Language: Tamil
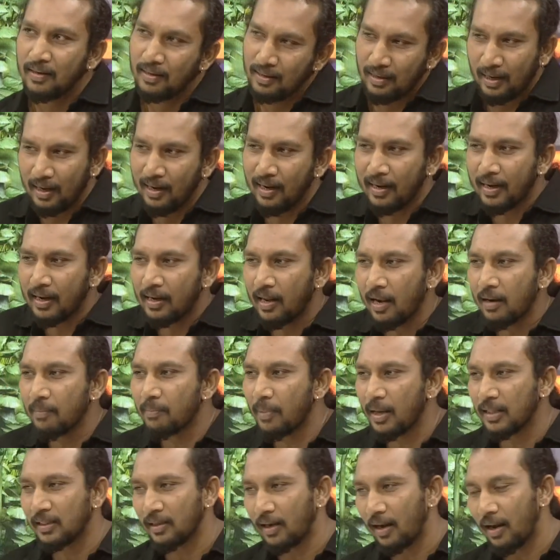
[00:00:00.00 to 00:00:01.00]
என்ன கேட்டாலும்
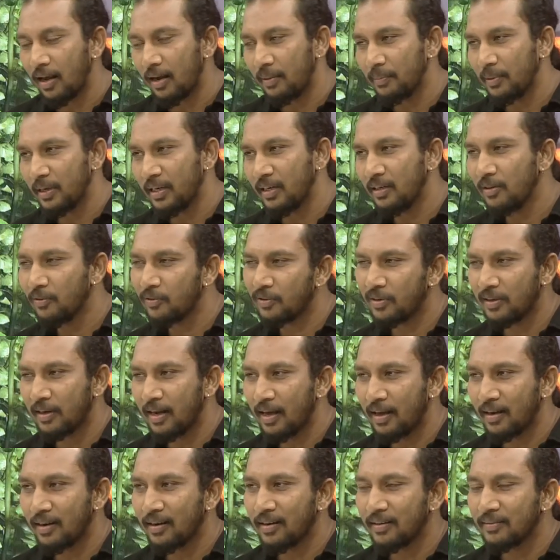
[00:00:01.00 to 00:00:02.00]
பார்த்துக்கலாம் அப்படின்ட்டு ஒரு
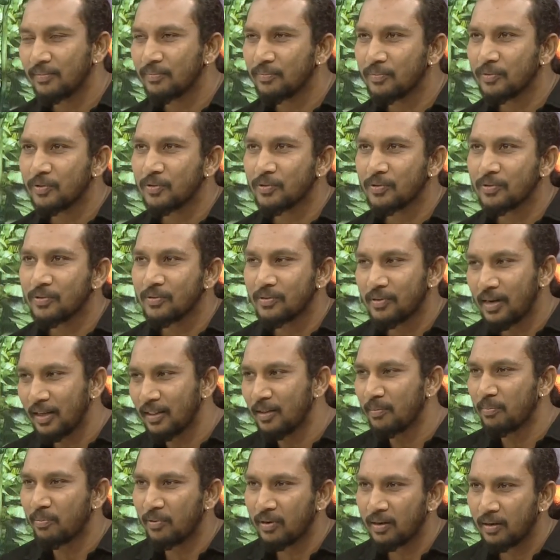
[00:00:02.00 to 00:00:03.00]
டேரா ஸோ
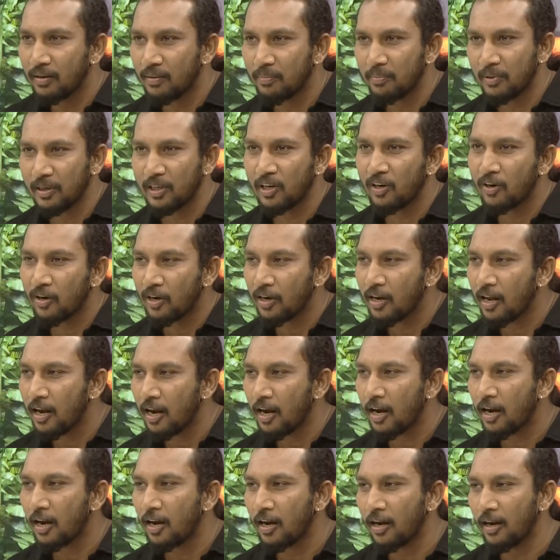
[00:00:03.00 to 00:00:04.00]
அந்த பர்டிகுலர் டே
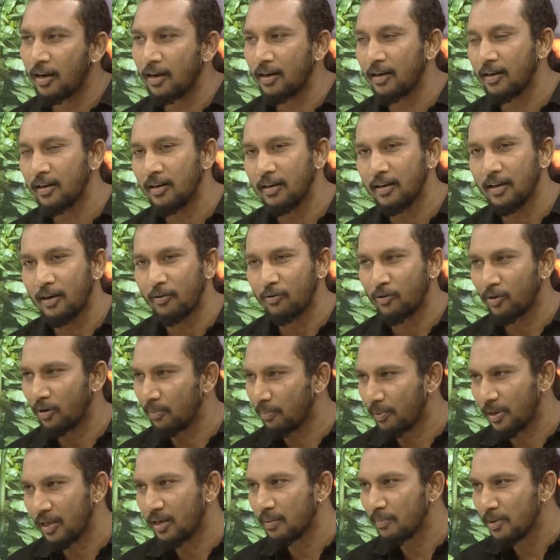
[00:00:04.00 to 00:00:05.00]
அவரோட
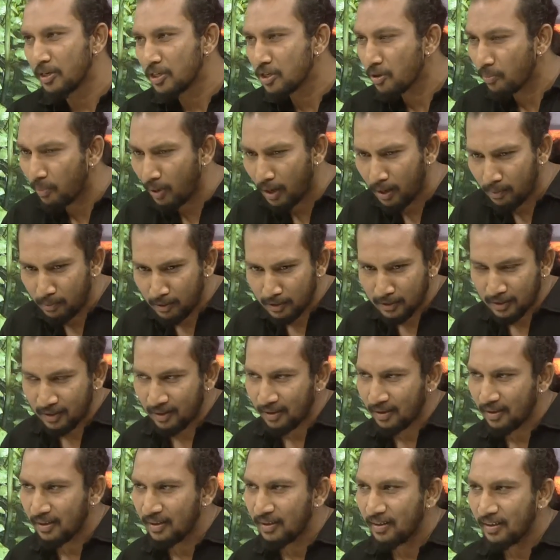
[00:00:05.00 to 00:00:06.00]
பேரை மென்ஷன் பண்ணலாமான்னு
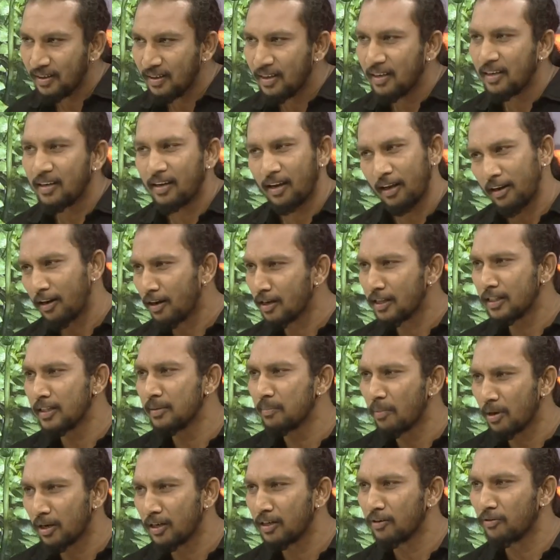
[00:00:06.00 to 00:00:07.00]
தெரில கலாநிதி
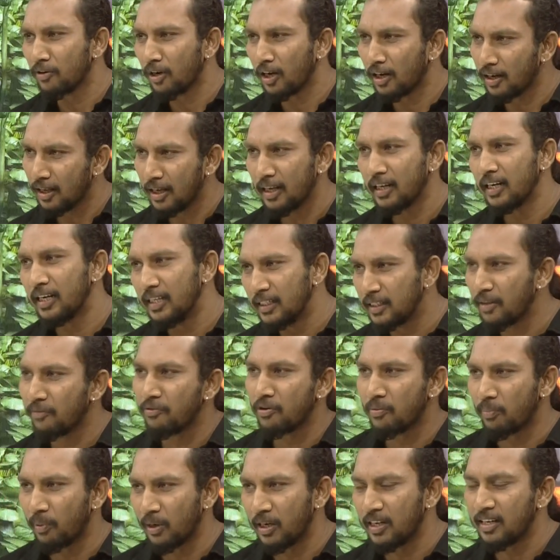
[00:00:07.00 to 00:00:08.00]
மாறன் அவர்கள் தான் என்னை
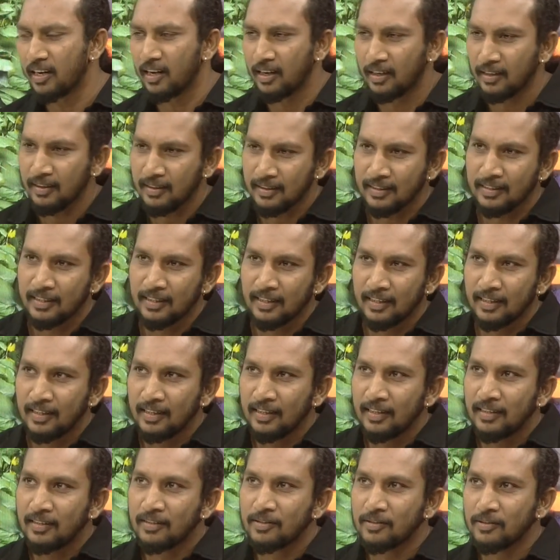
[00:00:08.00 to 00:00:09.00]
இன்டர்வியூ பண்ணினார்
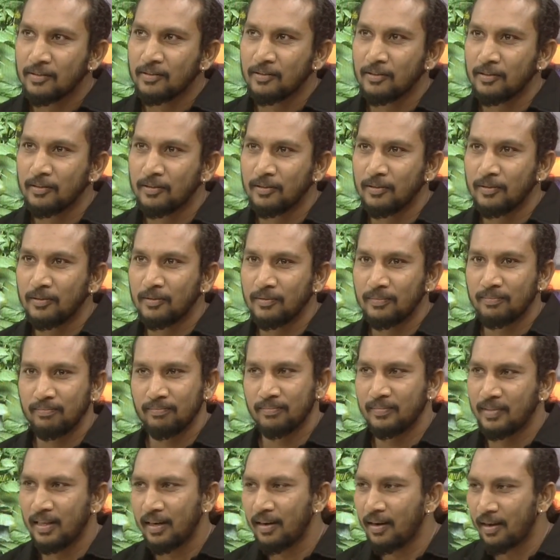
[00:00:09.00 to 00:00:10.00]
ஸோ
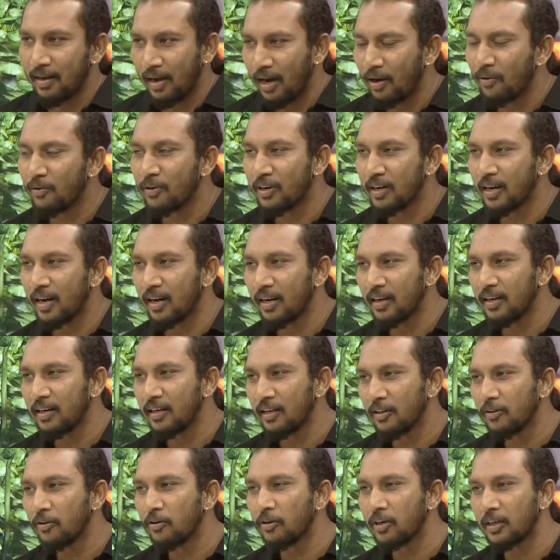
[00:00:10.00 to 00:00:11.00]
தெரில அவர் என்கிட்ட
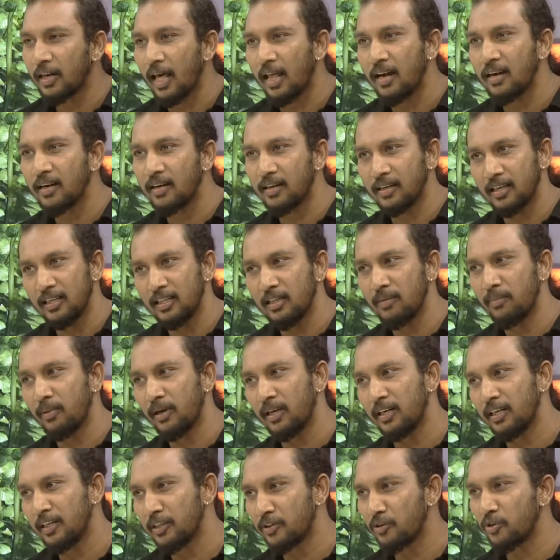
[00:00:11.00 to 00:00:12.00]
ஏதோ ஒரு டேலண்ட் இருக்குது இந்த
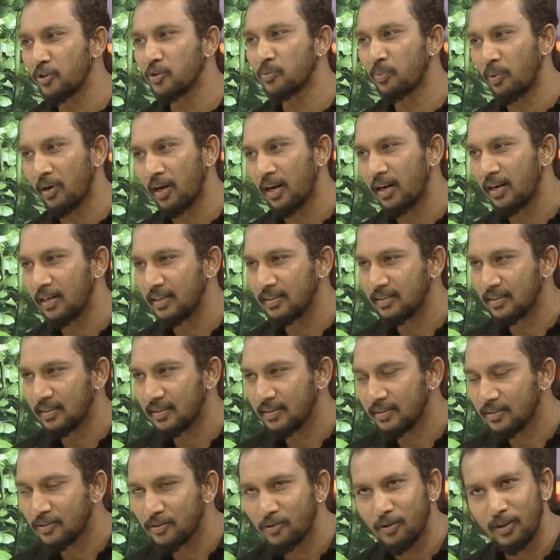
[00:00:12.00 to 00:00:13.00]
பையனை இன்ட்ரடியூஸ் பண்ணலாம்னு நினச்சார்
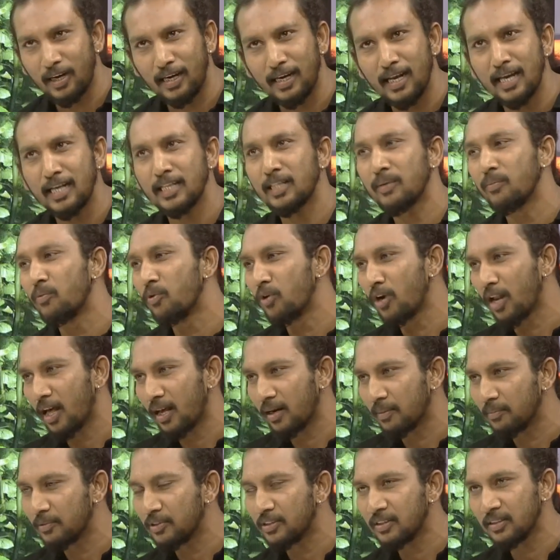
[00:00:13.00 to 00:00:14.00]
ஸோ ரெண்டாயிரத்தி மூணில்
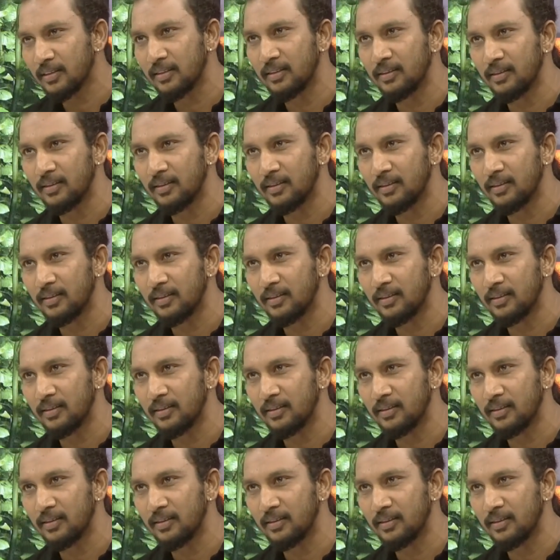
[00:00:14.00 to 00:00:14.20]
ஆரம்பித்து